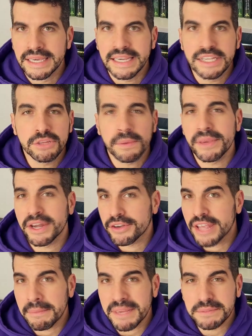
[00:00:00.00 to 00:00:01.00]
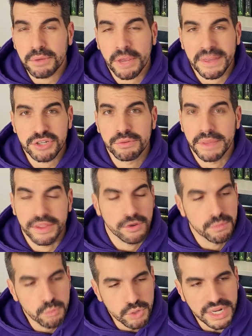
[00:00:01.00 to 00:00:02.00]
Y no me voy a enrollar más porque va a ser un vídeo
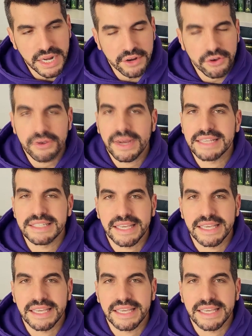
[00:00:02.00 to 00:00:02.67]
muy largo, así